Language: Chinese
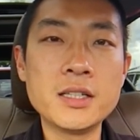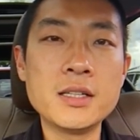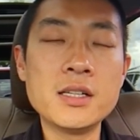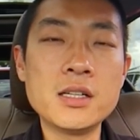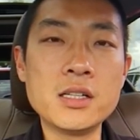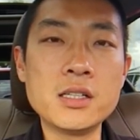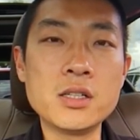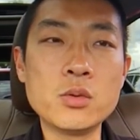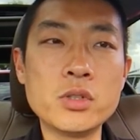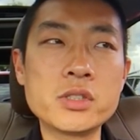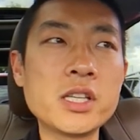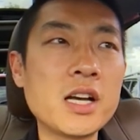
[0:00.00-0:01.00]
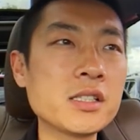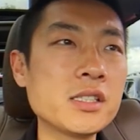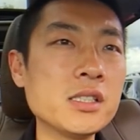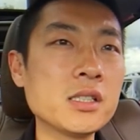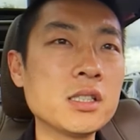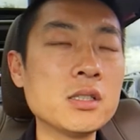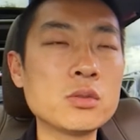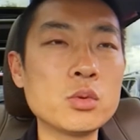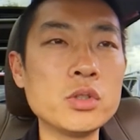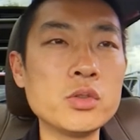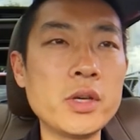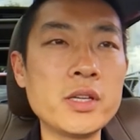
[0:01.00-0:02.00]
的。我相信更多的
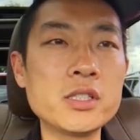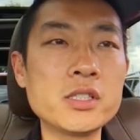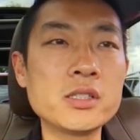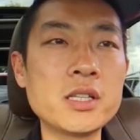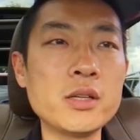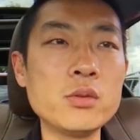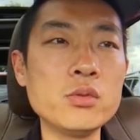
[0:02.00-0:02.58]
原因是在于，